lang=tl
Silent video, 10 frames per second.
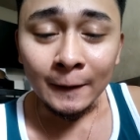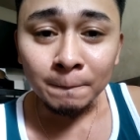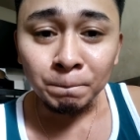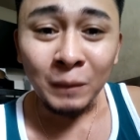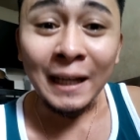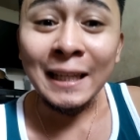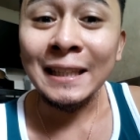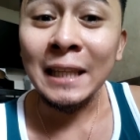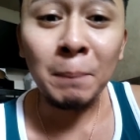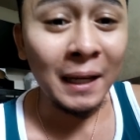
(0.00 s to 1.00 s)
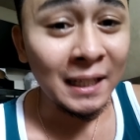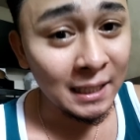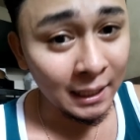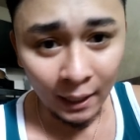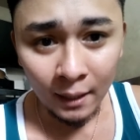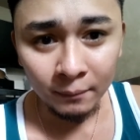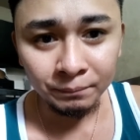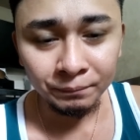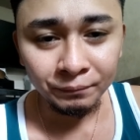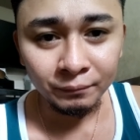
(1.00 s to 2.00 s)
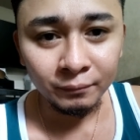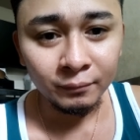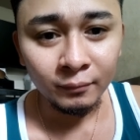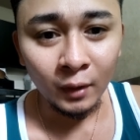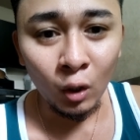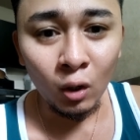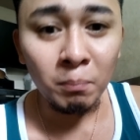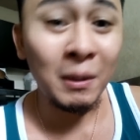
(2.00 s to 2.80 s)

ng hindi paninira. No? Mas